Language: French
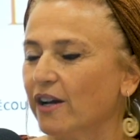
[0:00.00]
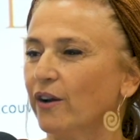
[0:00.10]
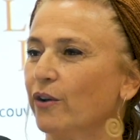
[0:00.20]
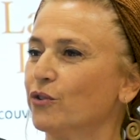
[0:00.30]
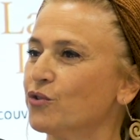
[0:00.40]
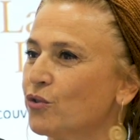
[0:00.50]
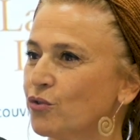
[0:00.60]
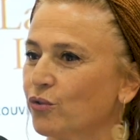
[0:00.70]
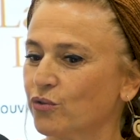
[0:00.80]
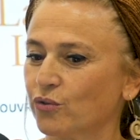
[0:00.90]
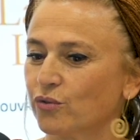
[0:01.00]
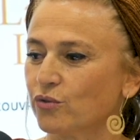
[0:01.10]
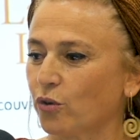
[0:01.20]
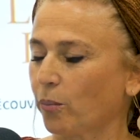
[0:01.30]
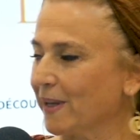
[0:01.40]
Euh, je,
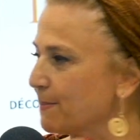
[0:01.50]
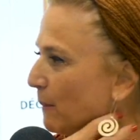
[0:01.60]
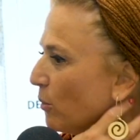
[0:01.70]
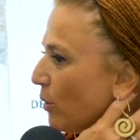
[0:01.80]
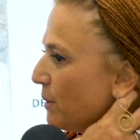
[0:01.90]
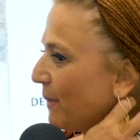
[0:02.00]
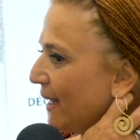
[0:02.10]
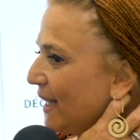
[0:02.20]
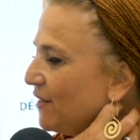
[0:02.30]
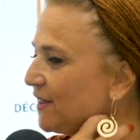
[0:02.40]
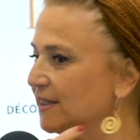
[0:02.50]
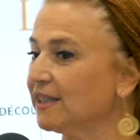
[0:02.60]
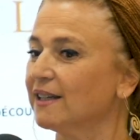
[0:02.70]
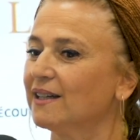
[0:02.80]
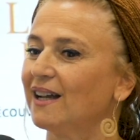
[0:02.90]
je, repasse par mon premier paragraphe qui dit
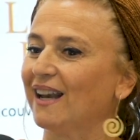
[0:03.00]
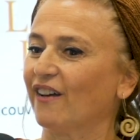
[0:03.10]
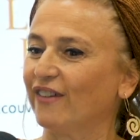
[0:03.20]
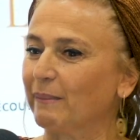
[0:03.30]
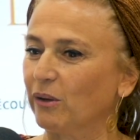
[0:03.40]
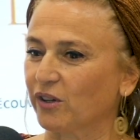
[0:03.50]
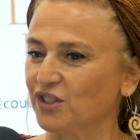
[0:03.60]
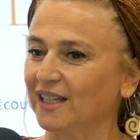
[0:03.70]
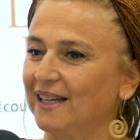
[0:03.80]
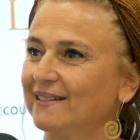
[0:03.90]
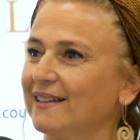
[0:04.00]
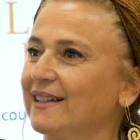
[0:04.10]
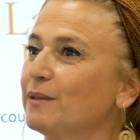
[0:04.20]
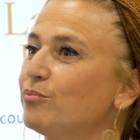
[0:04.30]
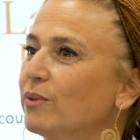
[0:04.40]
La femme, à l'origine, elle a été
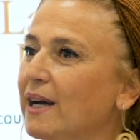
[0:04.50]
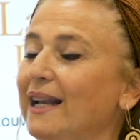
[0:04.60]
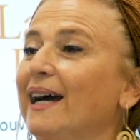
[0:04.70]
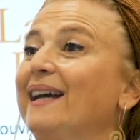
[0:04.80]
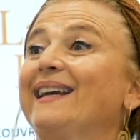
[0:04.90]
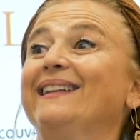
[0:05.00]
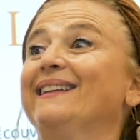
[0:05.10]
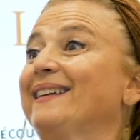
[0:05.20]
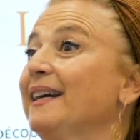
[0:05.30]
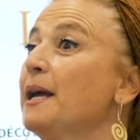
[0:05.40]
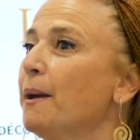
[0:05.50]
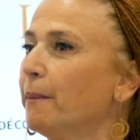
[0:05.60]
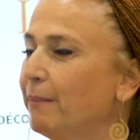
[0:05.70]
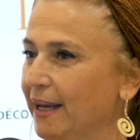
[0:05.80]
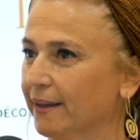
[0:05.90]
créée, elle a été créée
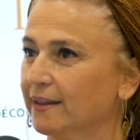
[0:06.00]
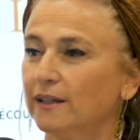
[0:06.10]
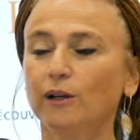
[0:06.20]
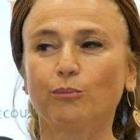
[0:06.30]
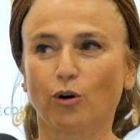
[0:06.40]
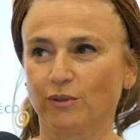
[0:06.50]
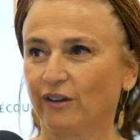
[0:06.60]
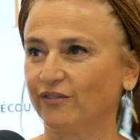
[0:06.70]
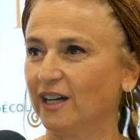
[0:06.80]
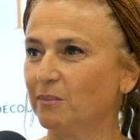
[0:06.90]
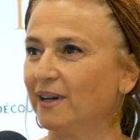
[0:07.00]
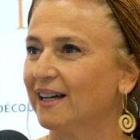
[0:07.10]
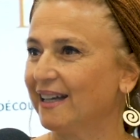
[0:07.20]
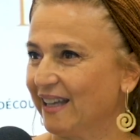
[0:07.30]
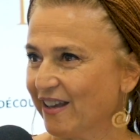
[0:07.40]
belle. Première femme,
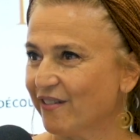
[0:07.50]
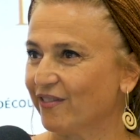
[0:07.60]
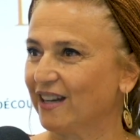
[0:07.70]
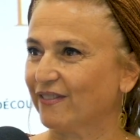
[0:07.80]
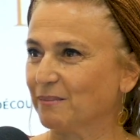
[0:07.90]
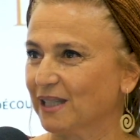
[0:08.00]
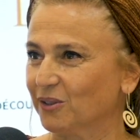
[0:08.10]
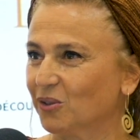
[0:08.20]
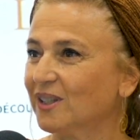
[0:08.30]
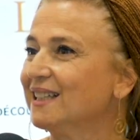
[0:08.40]
Ève, la femme d'Adam,